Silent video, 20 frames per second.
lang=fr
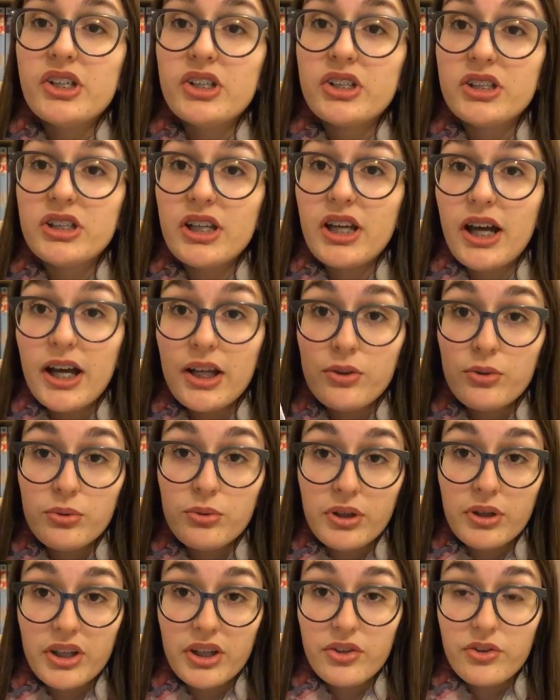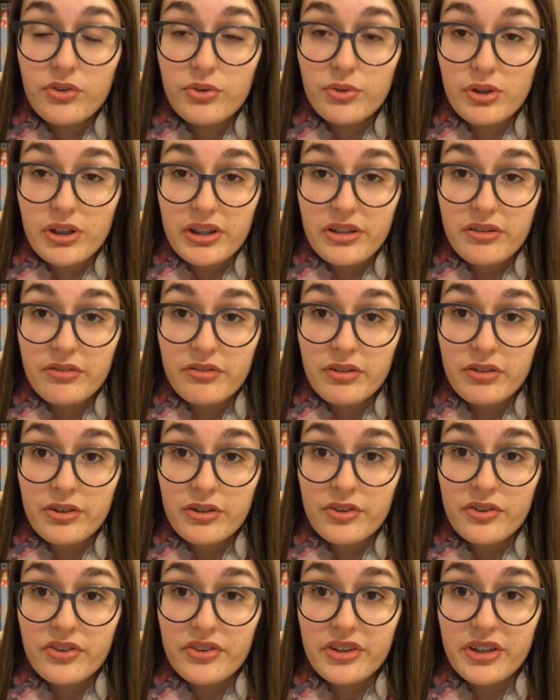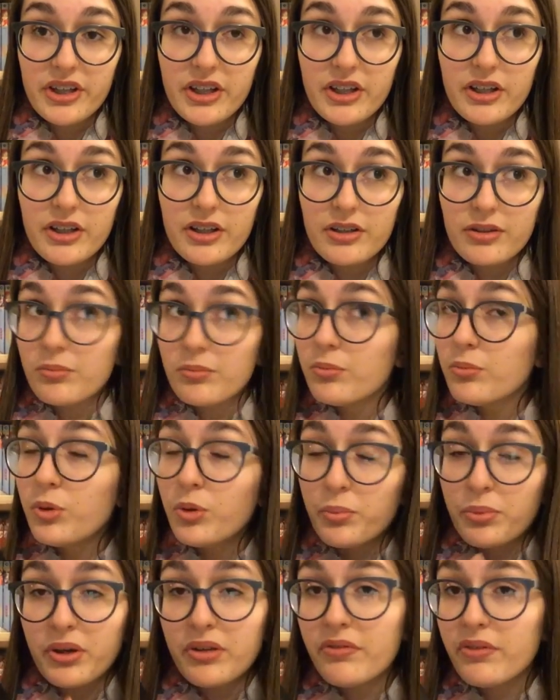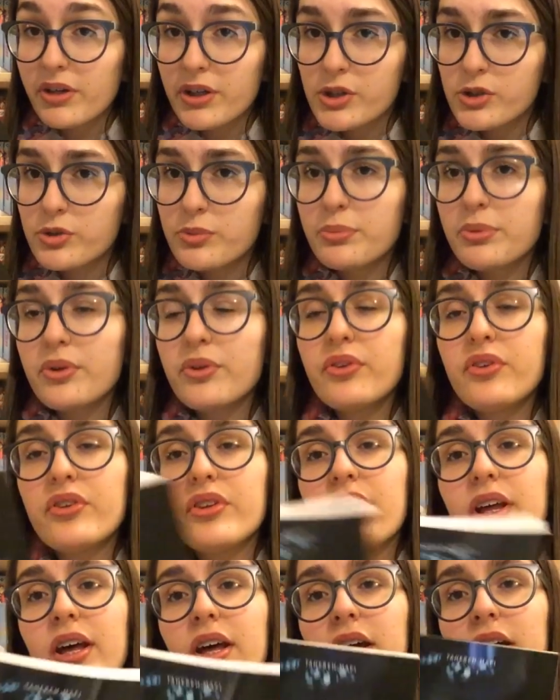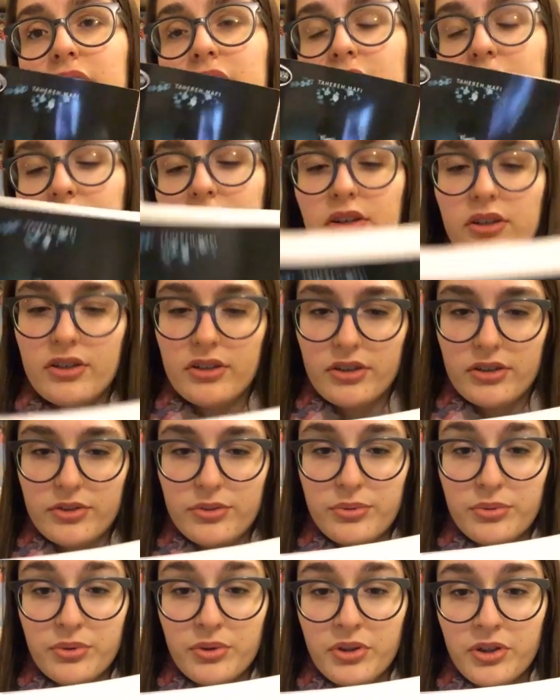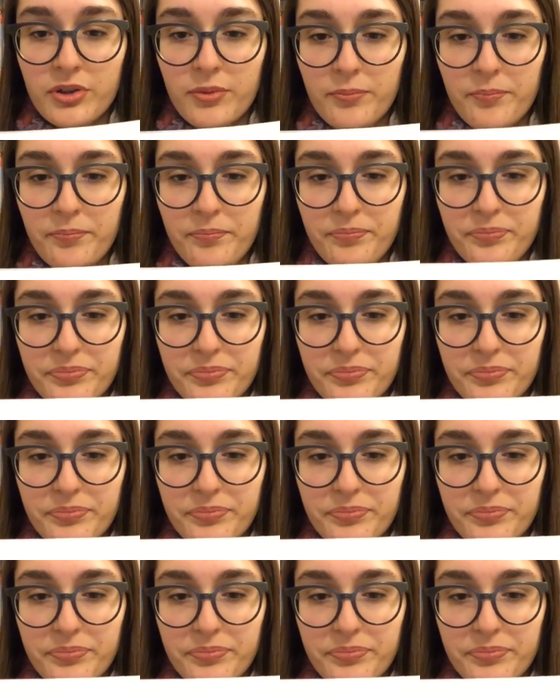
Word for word: J'ai adoré ce livre, c'est mon préféré, je pense. Euh, donc,